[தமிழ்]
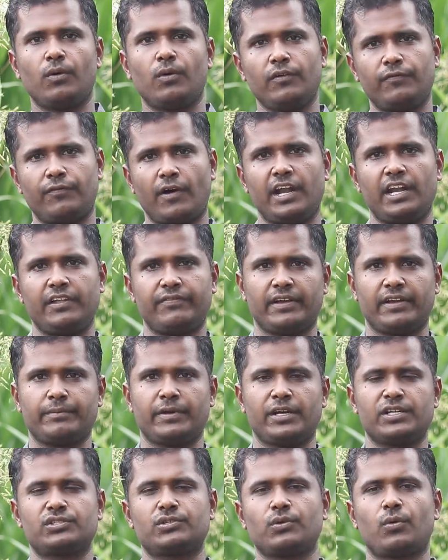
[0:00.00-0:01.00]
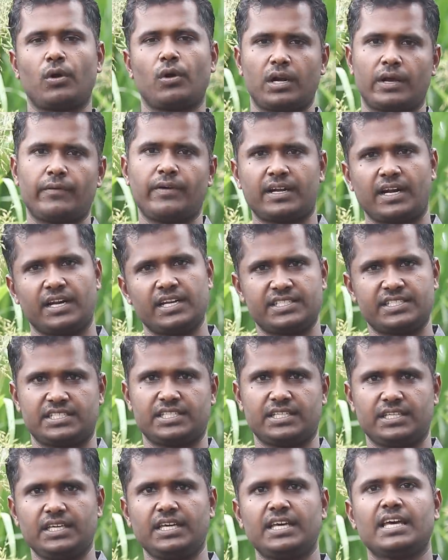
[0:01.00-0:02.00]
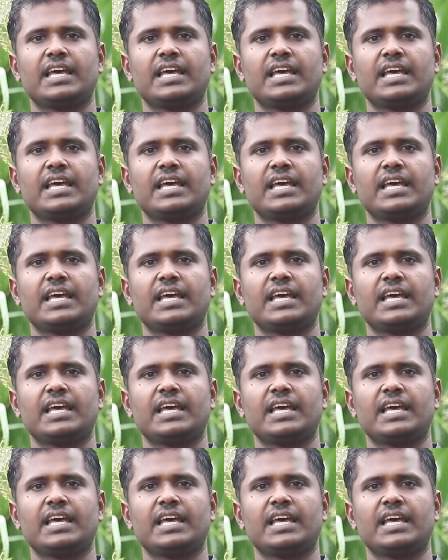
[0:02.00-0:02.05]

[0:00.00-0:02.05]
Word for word: ஒரு ஃபார்ட்டி ஃபைவ் மினிட்ஸ் டு ஒன் ஹவர் கழித்து